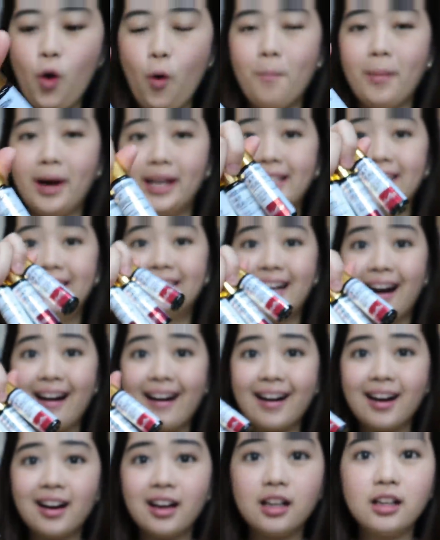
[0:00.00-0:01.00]
Oh my
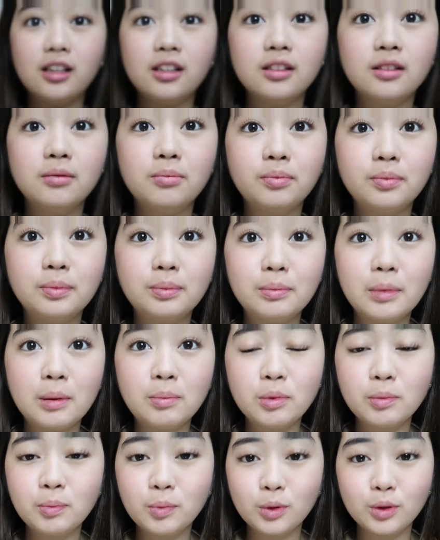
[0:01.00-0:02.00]
God.
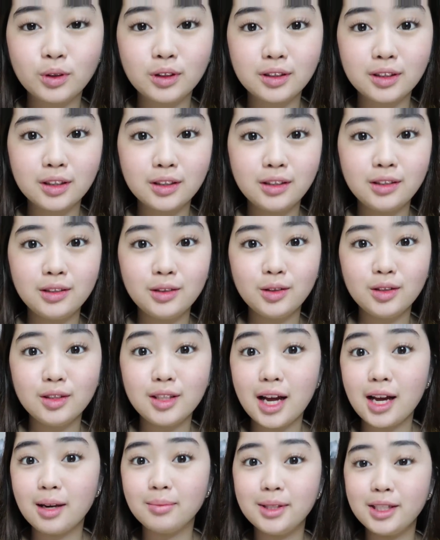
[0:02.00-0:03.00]
Mapupunit na din
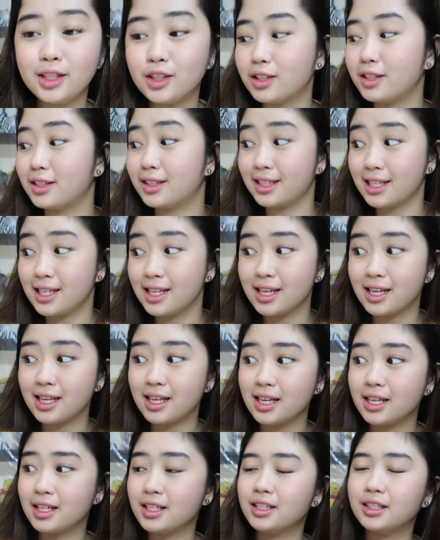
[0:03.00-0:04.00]
yung labi ko
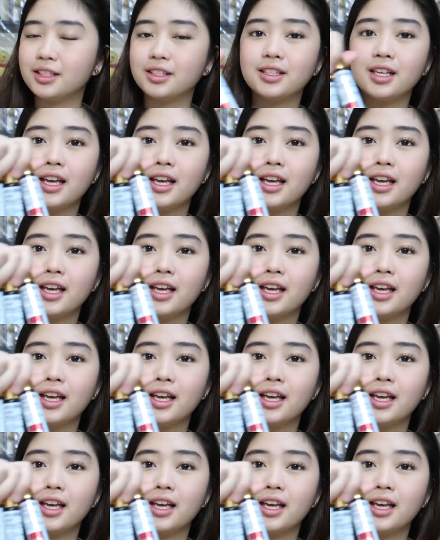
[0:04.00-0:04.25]
still.